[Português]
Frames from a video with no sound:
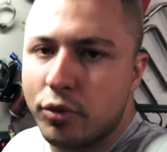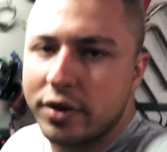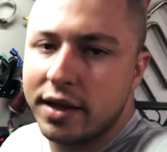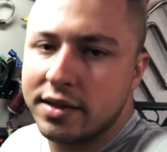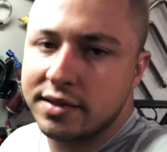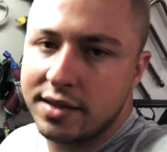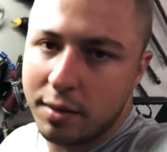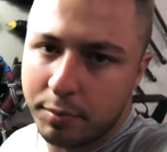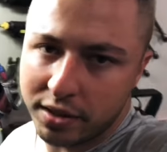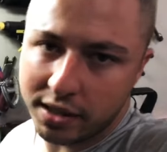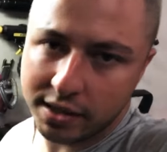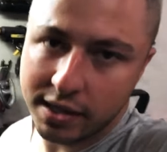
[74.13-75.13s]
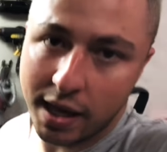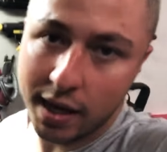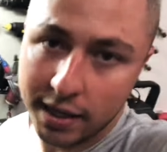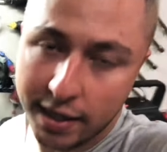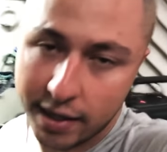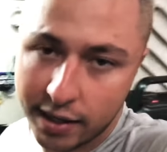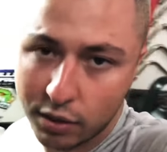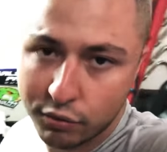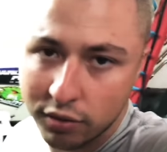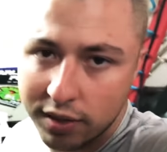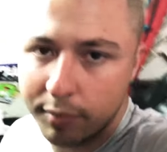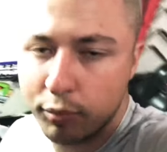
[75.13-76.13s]
porque sempre que der, galera, eu
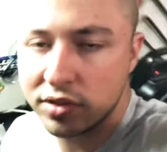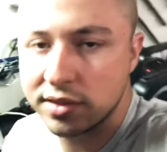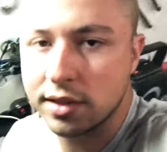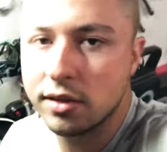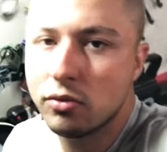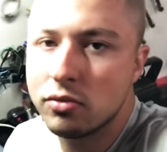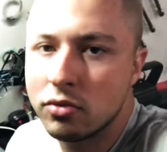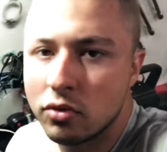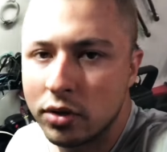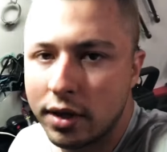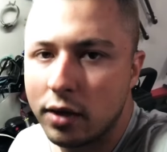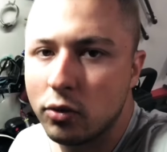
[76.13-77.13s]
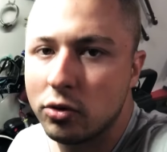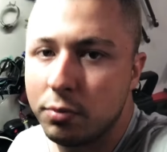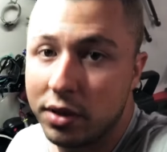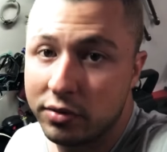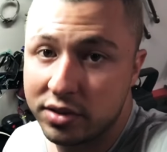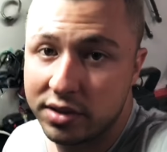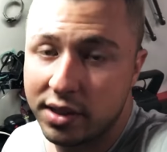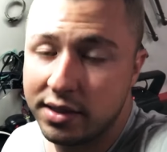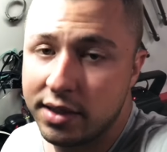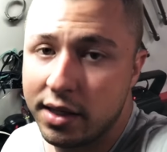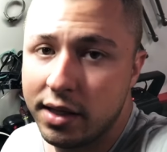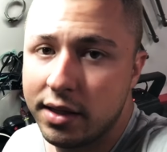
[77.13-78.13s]
vou estar tá postando algum conteúdo para
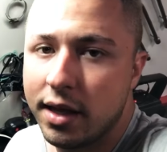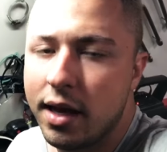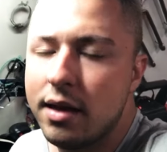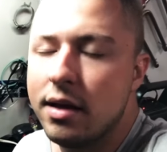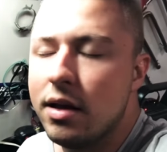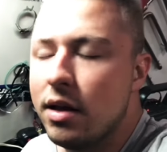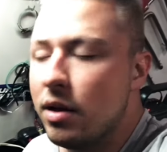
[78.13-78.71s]
vocês aí, tá?